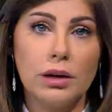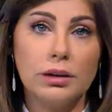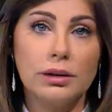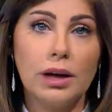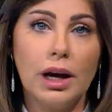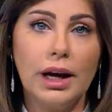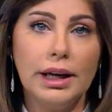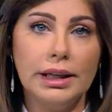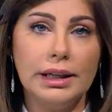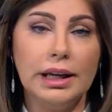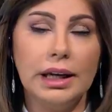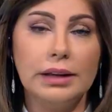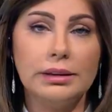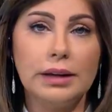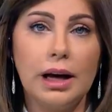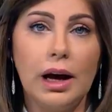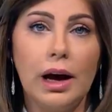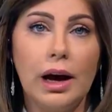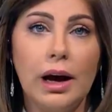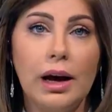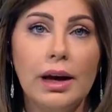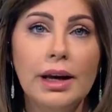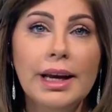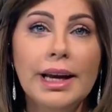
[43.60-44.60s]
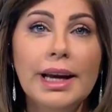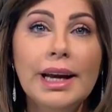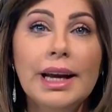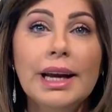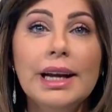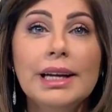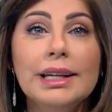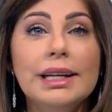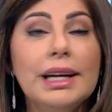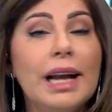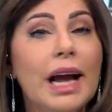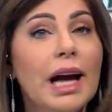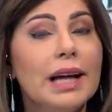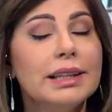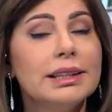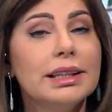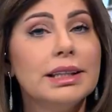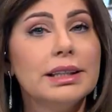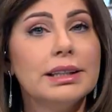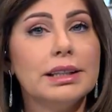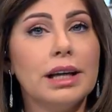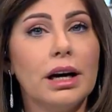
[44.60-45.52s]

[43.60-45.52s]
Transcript: ضحيتها للحديث